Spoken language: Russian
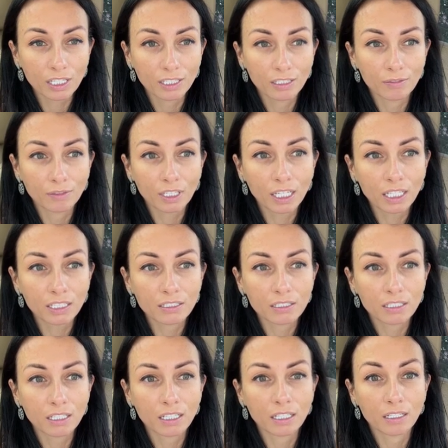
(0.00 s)

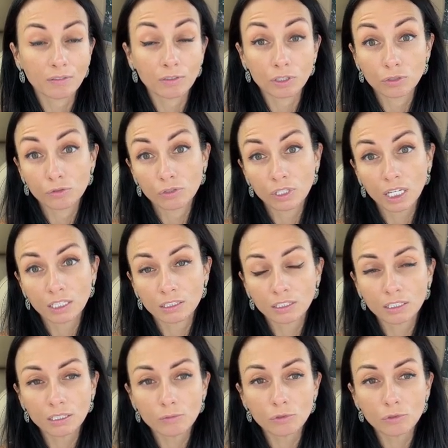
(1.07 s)
является в результате тем,